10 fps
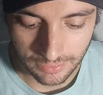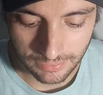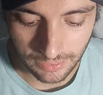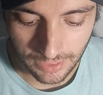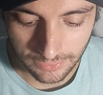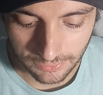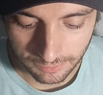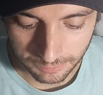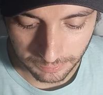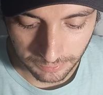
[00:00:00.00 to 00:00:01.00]
Certo?
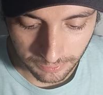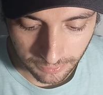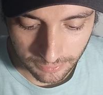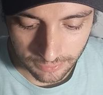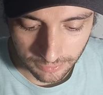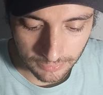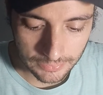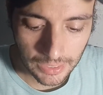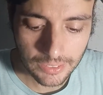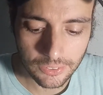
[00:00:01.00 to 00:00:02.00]

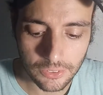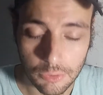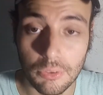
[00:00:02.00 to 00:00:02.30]
Tá aqui, ó.